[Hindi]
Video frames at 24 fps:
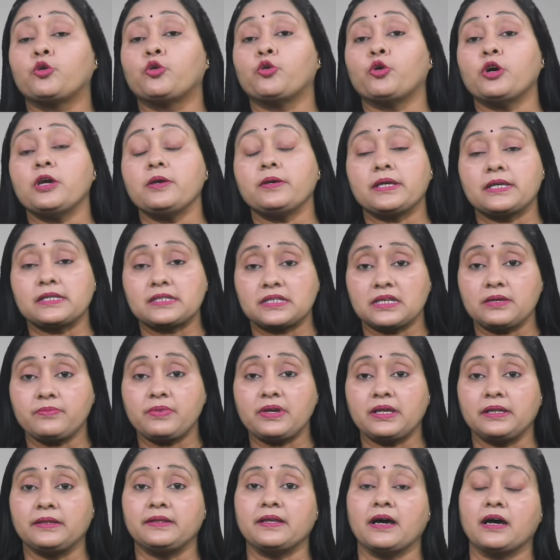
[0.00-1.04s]
कोई किसी
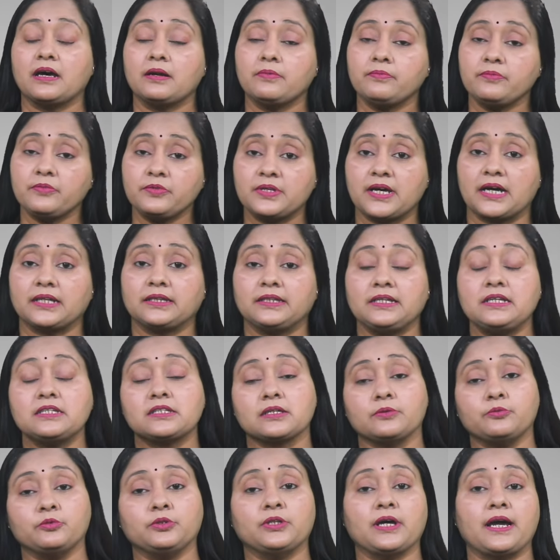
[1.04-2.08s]
भी धर्म जाति
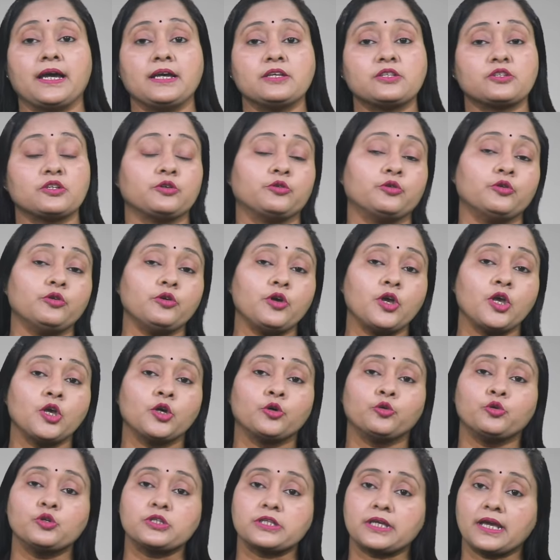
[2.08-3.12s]
समुदाय से हो
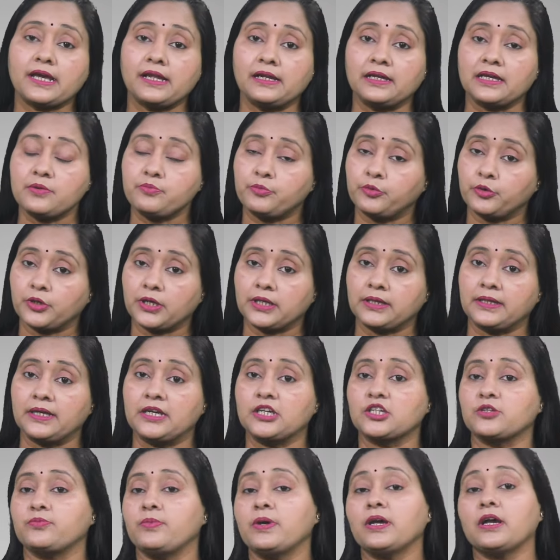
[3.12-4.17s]
उसके लिए पूरे
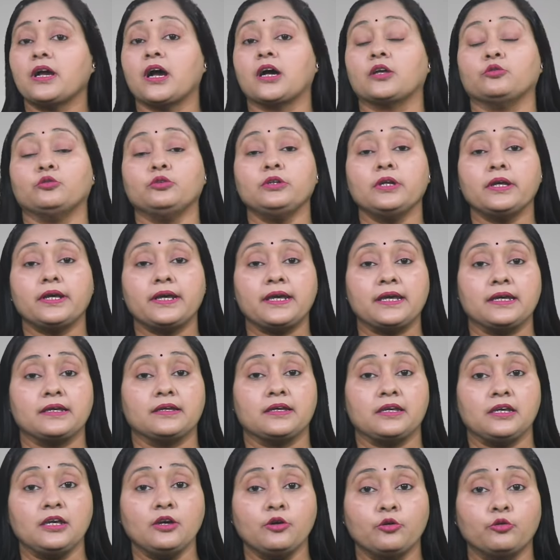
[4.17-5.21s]
देश में कानून एक
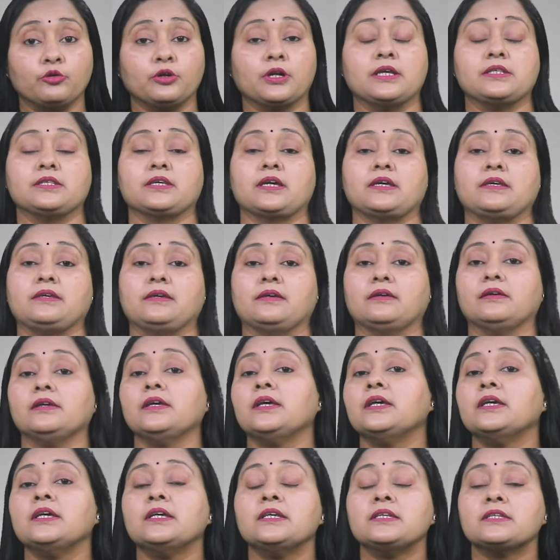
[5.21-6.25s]
ही होना चाहिए
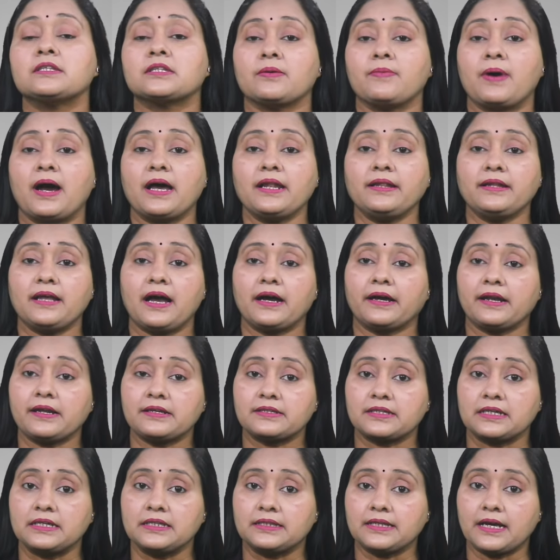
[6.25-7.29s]
समान नागरिक
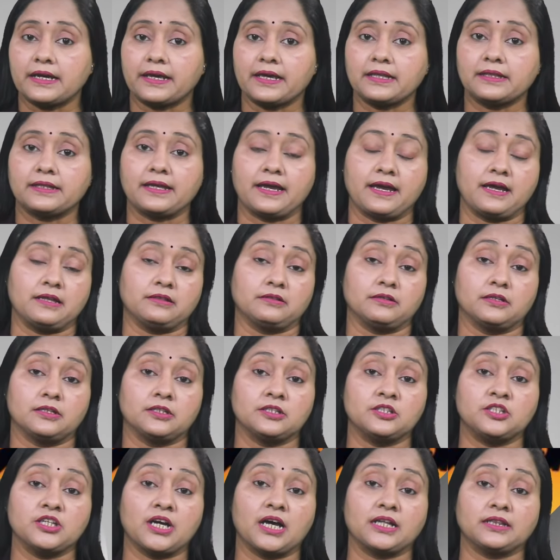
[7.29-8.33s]
संहिता के तहत
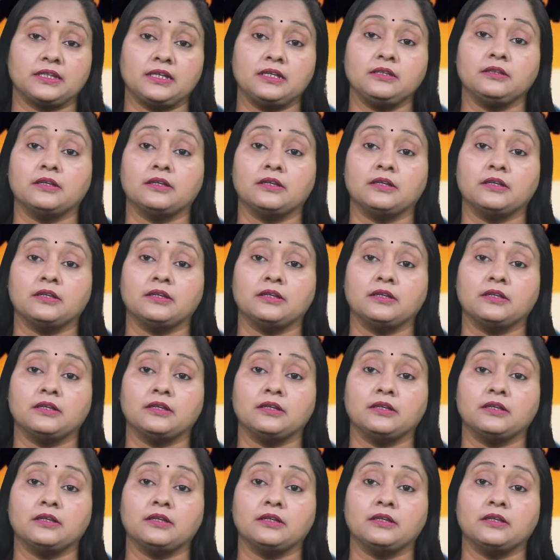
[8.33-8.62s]
जाति